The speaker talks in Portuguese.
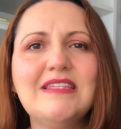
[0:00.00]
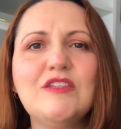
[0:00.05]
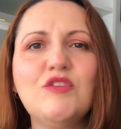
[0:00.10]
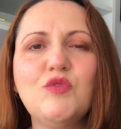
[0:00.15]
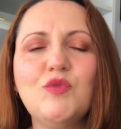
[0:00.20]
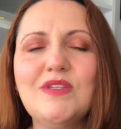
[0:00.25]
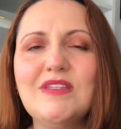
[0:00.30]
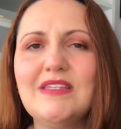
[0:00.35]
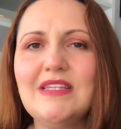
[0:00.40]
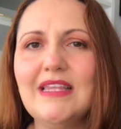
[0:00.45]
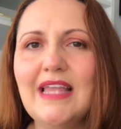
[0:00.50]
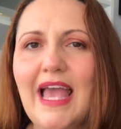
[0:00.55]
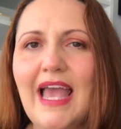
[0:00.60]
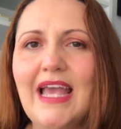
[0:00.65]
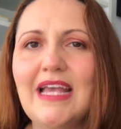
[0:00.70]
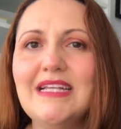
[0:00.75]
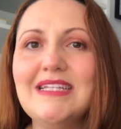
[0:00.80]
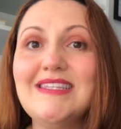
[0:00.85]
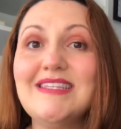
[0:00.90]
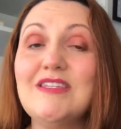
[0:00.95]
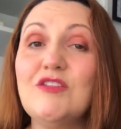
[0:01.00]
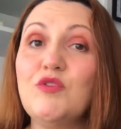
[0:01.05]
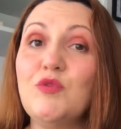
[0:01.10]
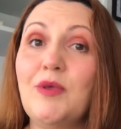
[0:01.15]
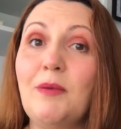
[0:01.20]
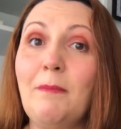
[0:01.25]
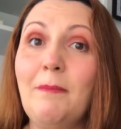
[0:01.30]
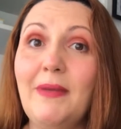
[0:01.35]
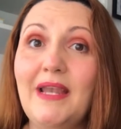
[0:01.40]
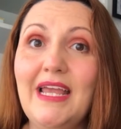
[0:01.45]
nas suas ideias, na
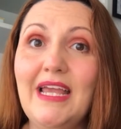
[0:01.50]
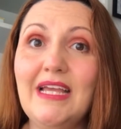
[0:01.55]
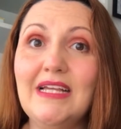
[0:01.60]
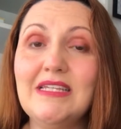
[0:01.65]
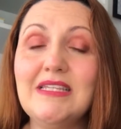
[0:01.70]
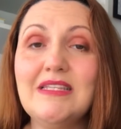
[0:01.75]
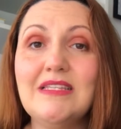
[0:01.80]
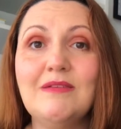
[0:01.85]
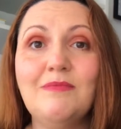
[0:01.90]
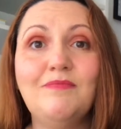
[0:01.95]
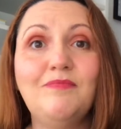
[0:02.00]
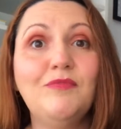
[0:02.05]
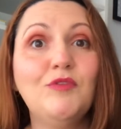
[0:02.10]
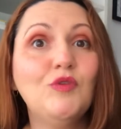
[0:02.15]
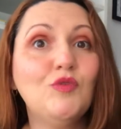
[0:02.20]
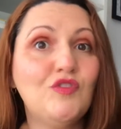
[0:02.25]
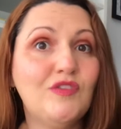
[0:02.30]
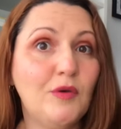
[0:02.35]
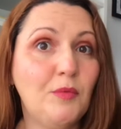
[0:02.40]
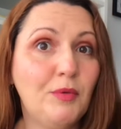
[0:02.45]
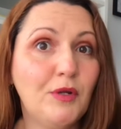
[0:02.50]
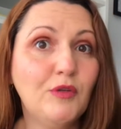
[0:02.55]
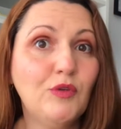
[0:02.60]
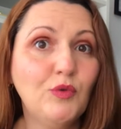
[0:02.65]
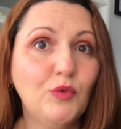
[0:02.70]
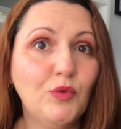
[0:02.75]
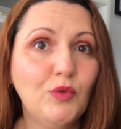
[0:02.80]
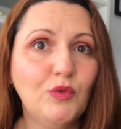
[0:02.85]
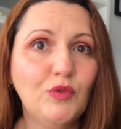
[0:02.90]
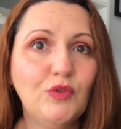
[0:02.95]
sua empresa, no seu
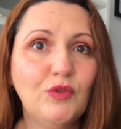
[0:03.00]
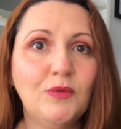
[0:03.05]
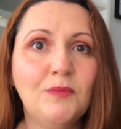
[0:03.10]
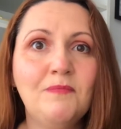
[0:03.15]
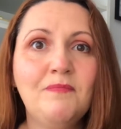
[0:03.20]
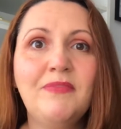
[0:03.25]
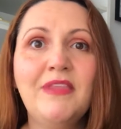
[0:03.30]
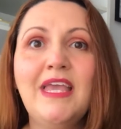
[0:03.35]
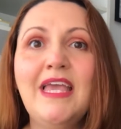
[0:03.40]
produto?